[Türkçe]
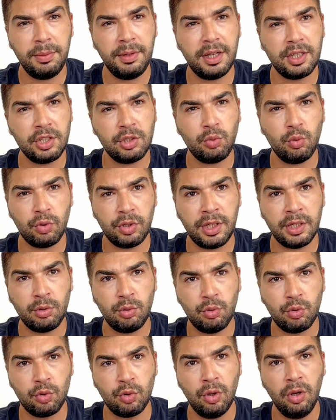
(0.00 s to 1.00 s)
Birazcık da oraya
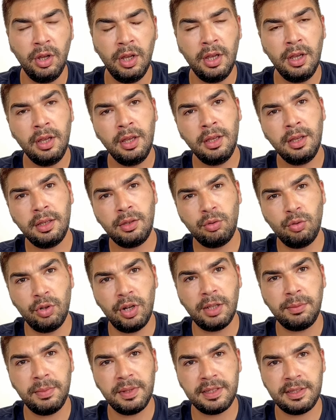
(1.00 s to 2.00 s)
doğru
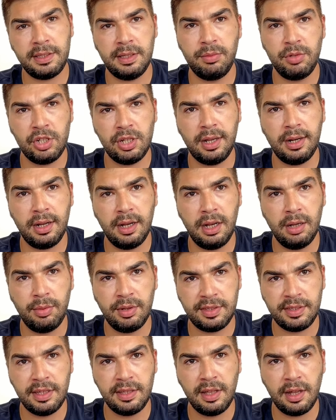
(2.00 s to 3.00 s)
yöneltmek istemişler
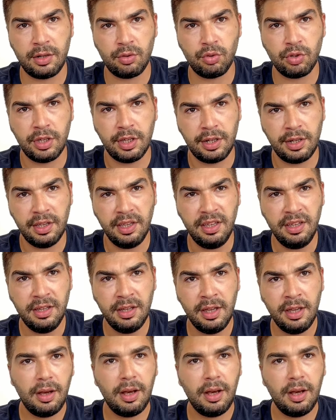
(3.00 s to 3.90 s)
galiba senaryo gereği.